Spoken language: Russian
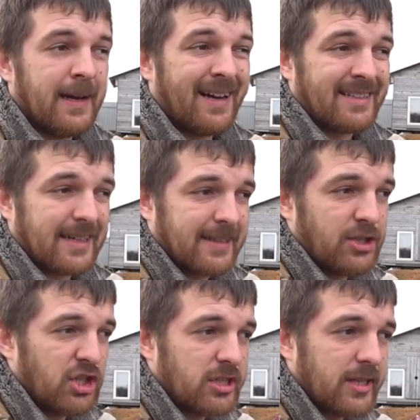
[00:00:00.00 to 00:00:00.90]
А,
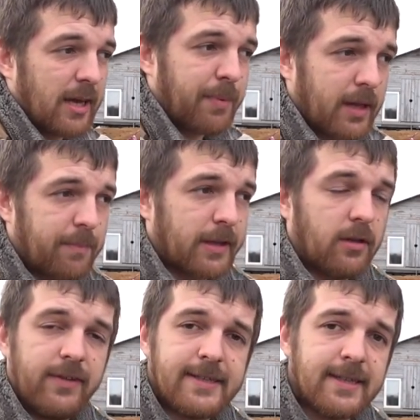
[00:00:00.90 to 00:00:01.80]
сказать честно, я
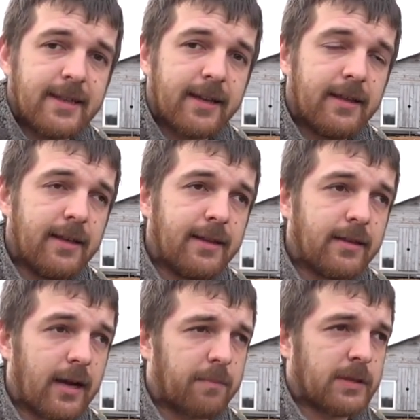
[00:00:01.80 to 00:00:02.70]
перелопатил весь интернет и
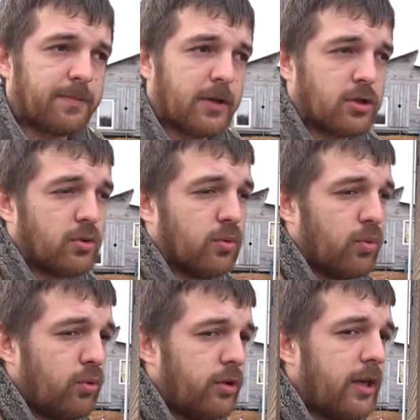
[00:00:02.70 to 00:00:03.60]
так поспрашивал
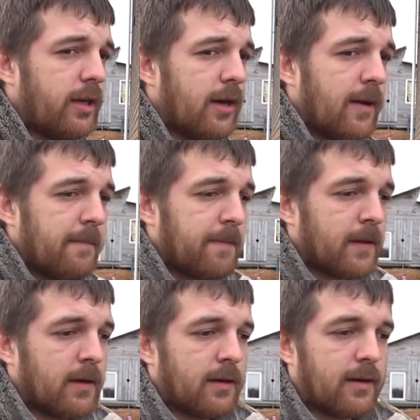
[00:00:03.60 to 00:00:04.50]
у людей.
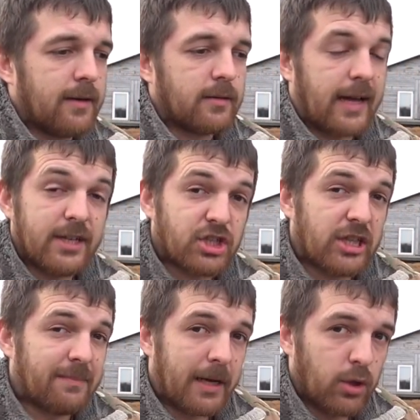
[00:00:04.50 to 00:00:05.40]
А, конечно,
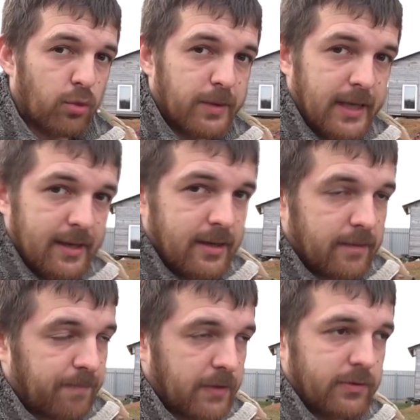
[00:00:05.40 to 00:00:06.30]
это мое
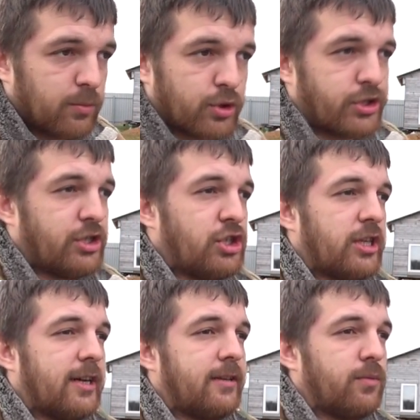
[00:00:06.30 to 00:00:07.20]
мнение, вы можете
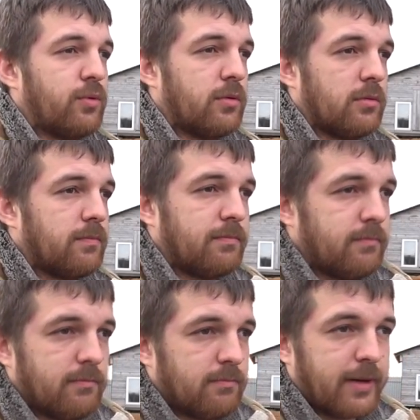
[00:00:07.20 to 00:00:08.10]
считать его
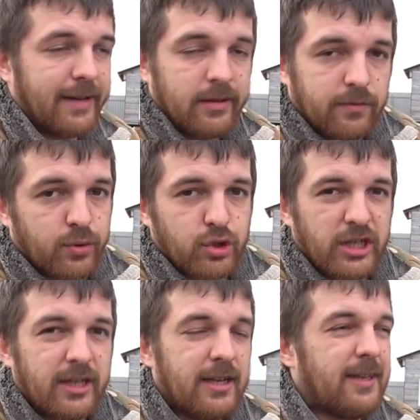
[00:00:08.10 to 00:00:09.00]
брать на
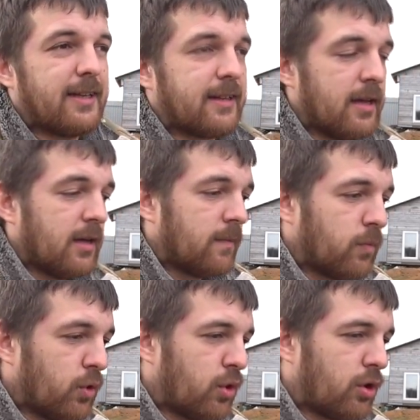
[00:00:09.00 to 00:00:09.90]
вооружение или нет.
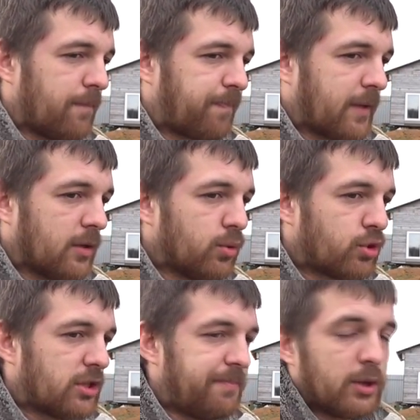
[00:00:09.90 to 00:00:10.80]
Но
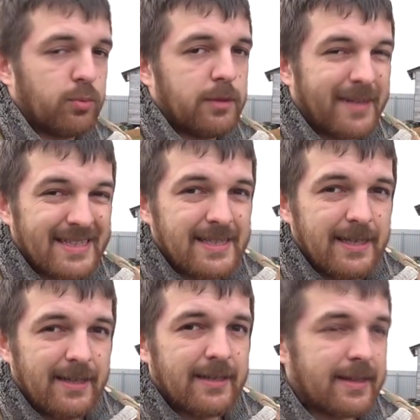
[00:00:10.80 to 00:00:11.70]
лучше битумной
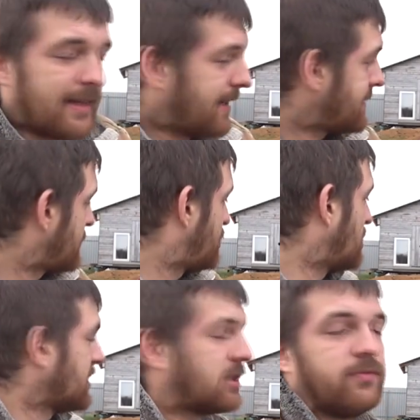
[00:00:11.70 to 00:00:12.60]
мастики для
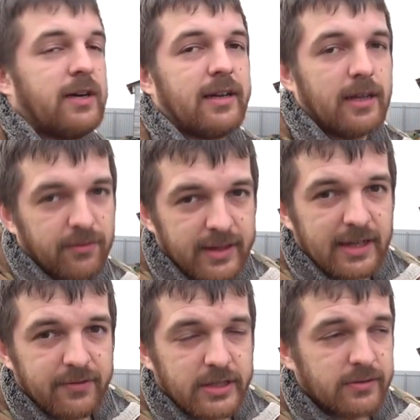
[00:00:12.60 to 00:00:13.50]
защиты свай,
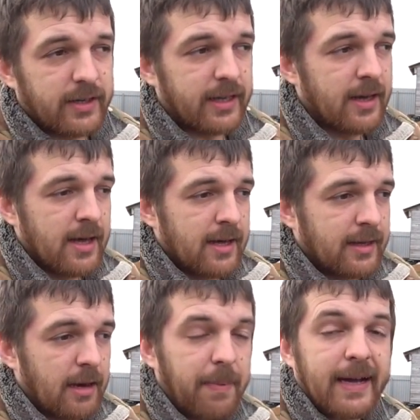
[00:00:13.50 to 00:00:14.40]
винтовых свай,
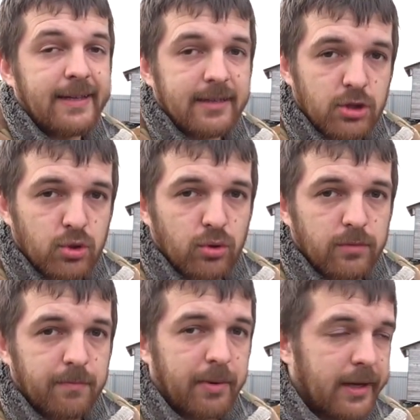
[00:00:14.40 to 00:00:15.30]
я пока не нашел.
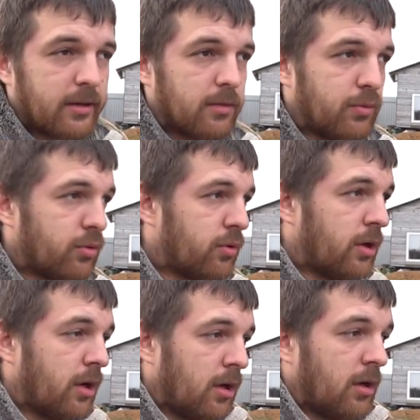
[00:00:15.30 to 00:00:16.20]
Поэтому
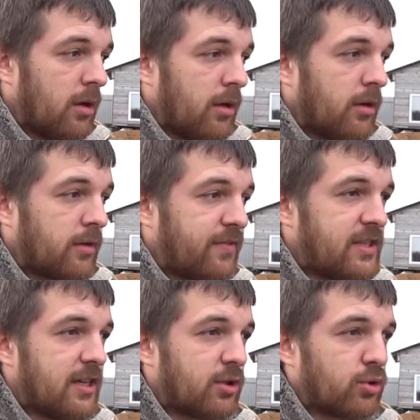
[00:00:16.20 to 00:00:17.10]

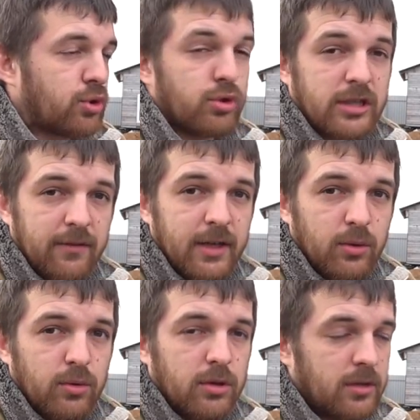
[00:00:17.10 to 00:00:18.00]
все, кто что
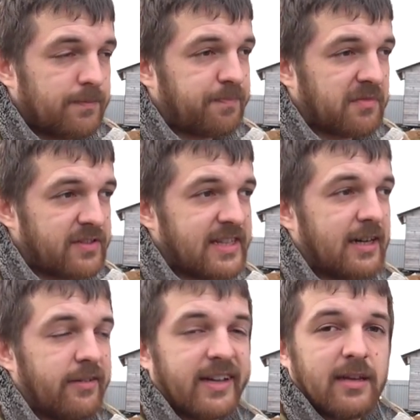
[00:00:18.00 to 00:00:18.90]
советует, все
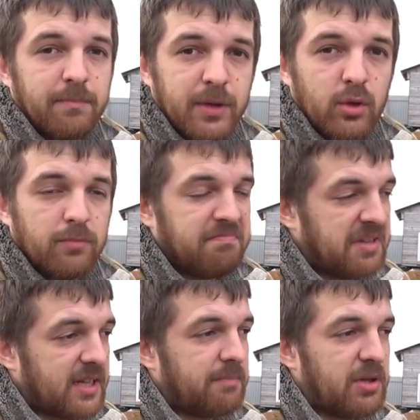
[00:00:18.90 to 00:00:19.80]
говорят битум,
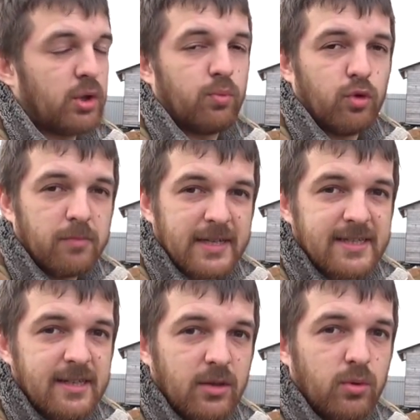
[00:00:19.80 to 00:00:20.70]
бери битумную
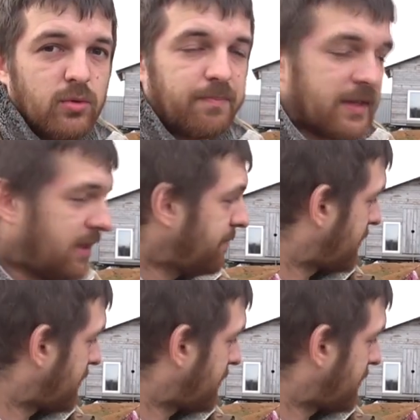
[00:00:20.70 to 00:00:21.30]
мастику и